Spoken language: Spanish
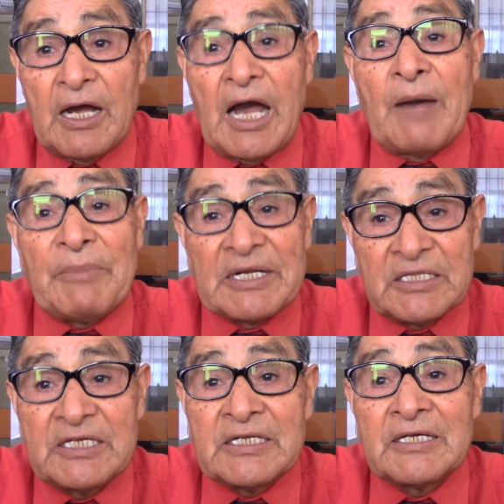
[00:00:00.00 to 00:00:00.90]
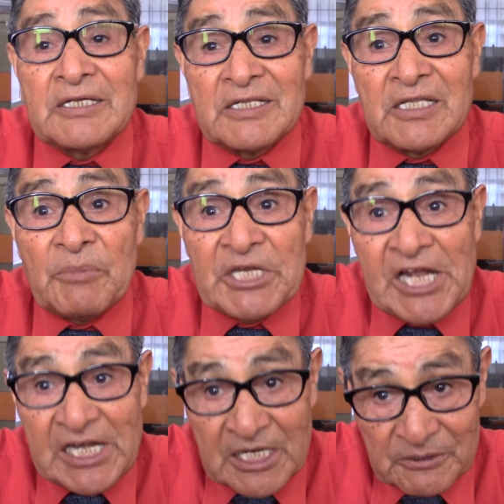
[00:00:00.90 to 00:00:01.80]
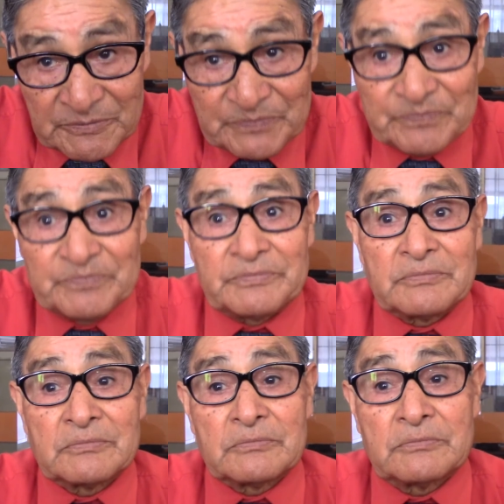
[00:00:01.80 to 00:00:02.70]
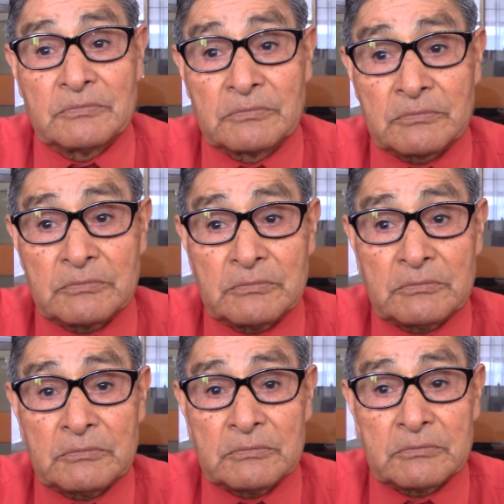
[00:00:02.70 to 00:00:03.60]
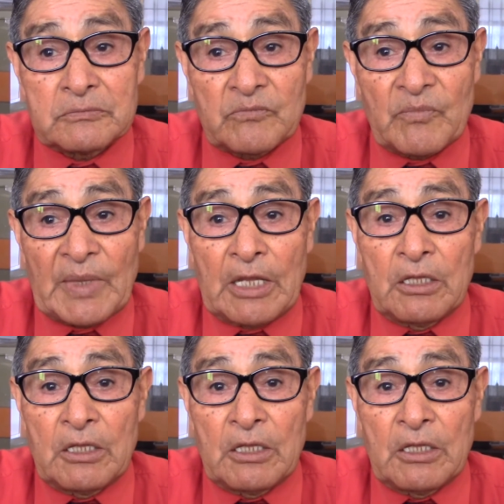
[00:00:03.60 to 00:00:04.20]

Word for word: a partir de mañana. ¿Y los padres de familia están completamente de acuerdo?